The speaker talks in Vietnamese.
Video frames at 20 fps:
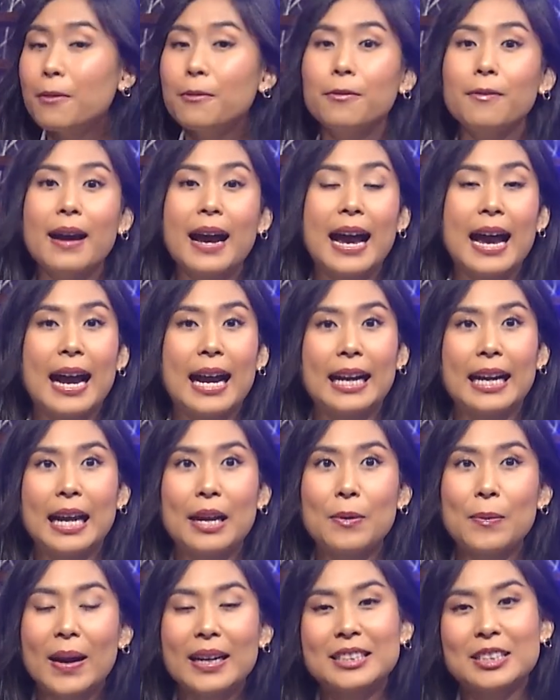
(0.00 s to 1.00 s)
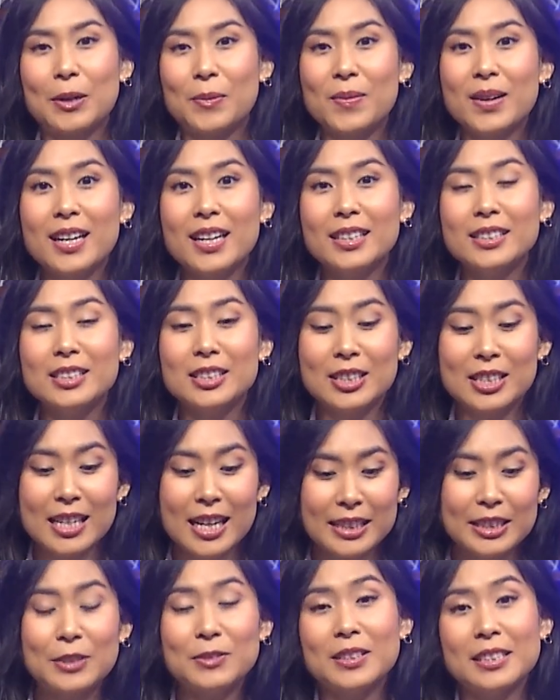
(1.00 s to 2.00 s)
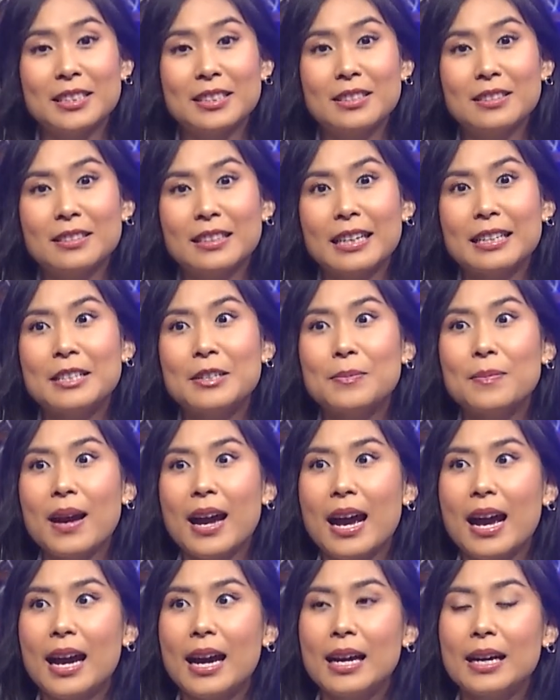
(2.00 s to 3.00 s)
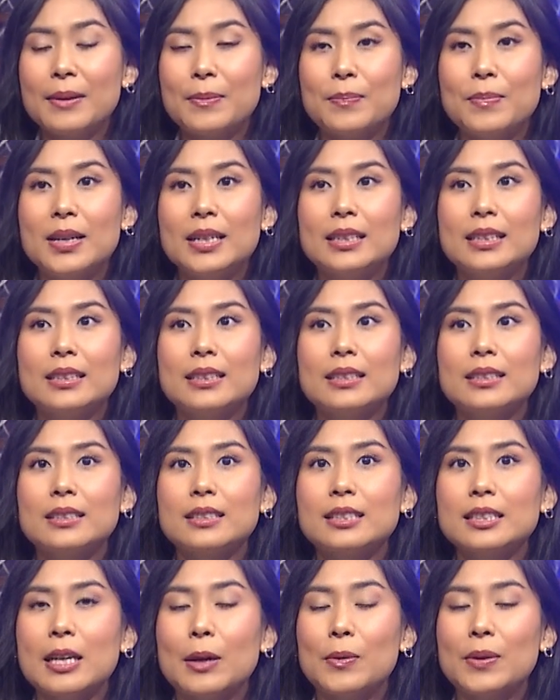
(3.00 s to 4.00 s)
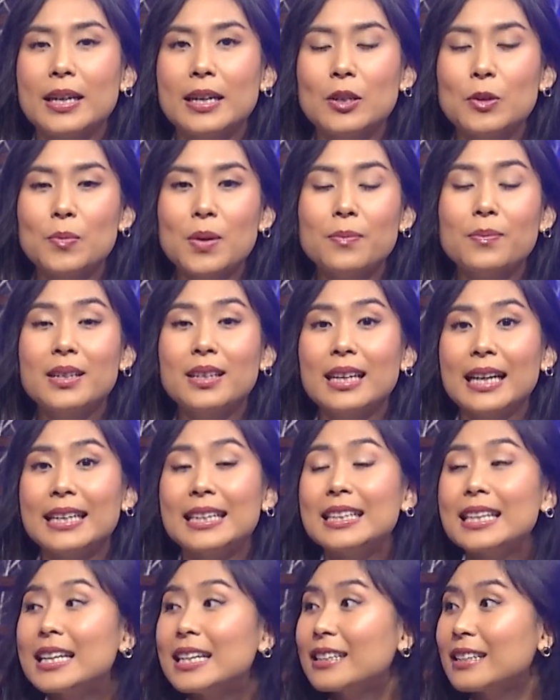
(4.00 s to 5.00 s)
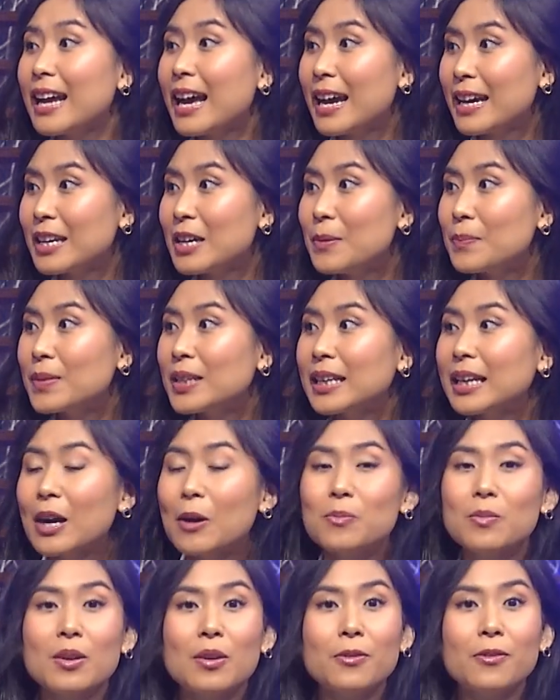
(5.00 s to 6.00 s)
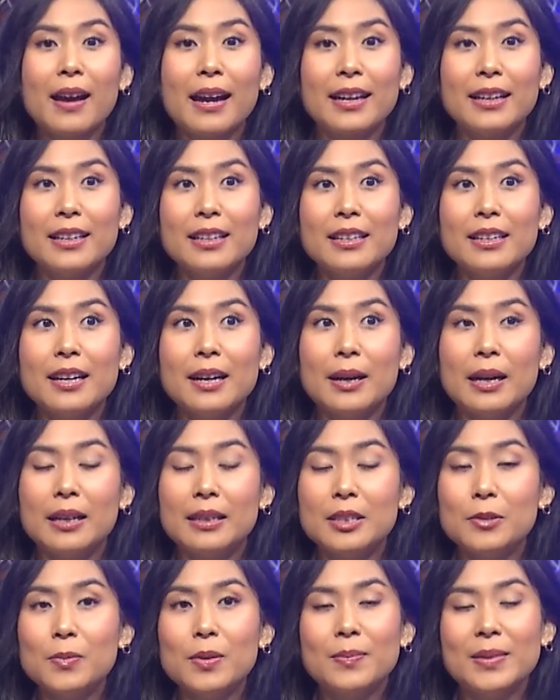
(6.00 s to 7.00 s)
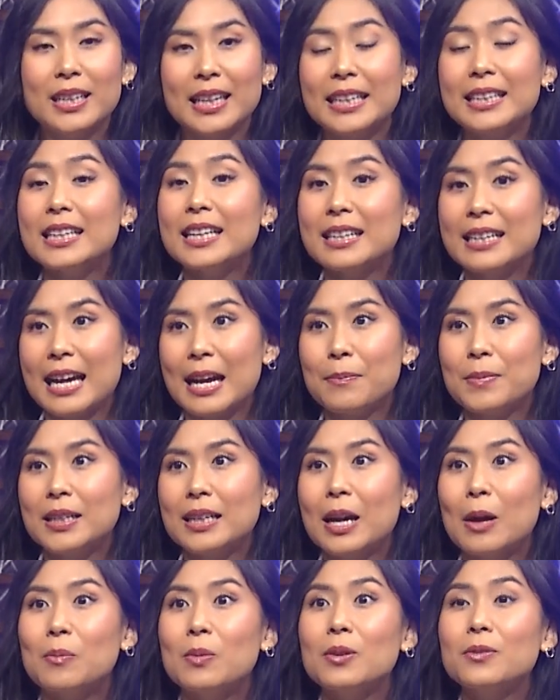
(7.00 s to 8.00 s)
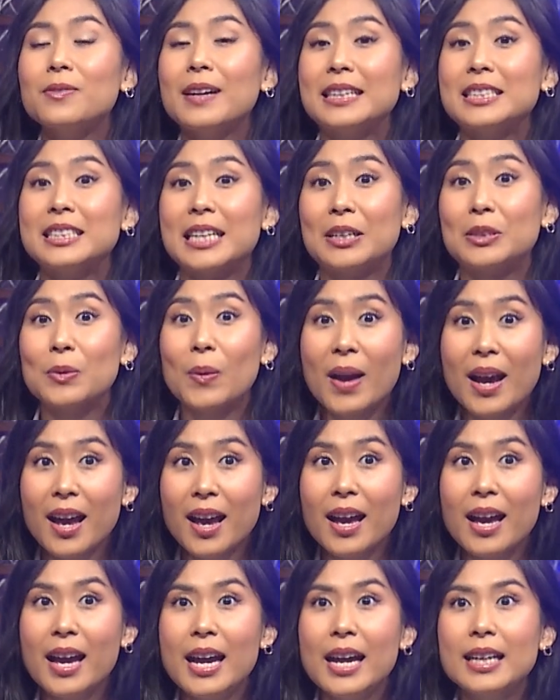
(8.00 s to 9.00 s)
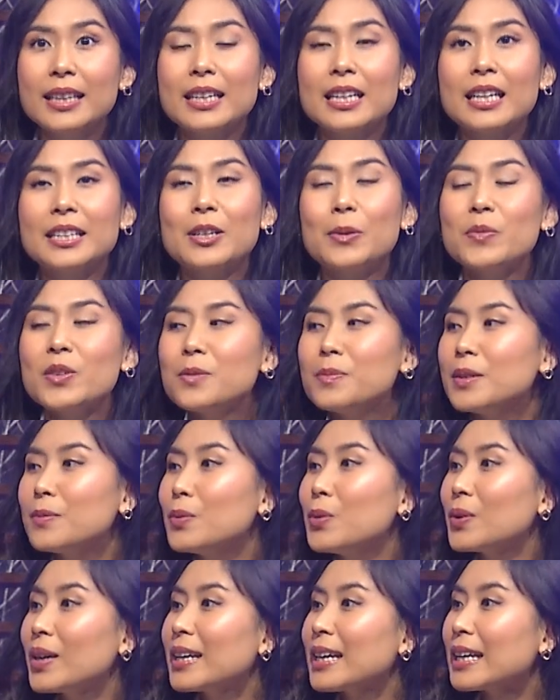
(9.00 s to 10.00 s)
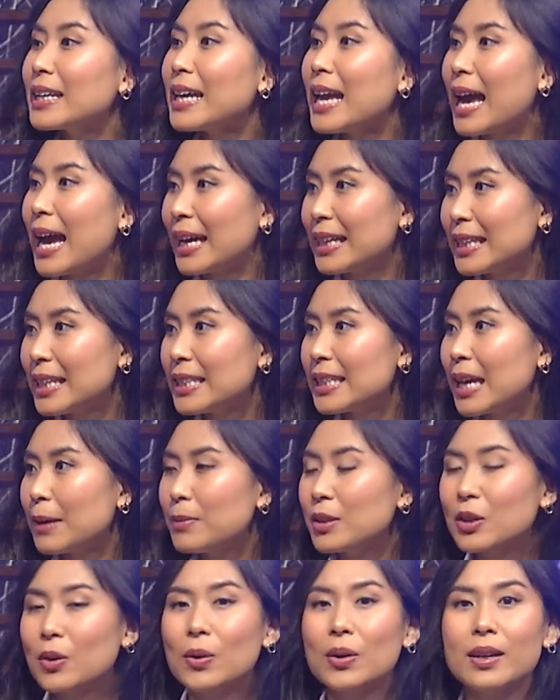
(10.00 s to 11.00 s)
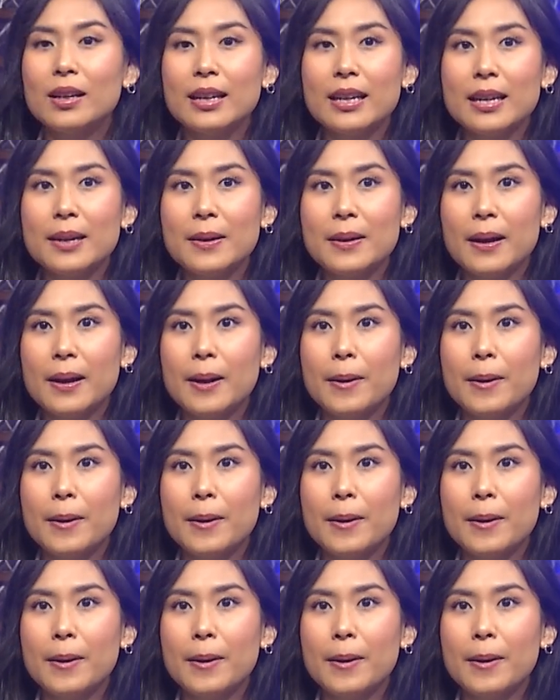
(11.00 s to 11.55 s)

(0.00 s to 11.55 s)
Và cái quan trọng hơn hưởng lời theo thị trường đó, nhưng mà mình sau khi lúc mà mình lấy tiền ra đó, mình không có phải lúc mà mình lấy tiền ra mình không có phải trả thuế, tức là giống như mình mua cái căn nhà Thanh Nhã, mình có cái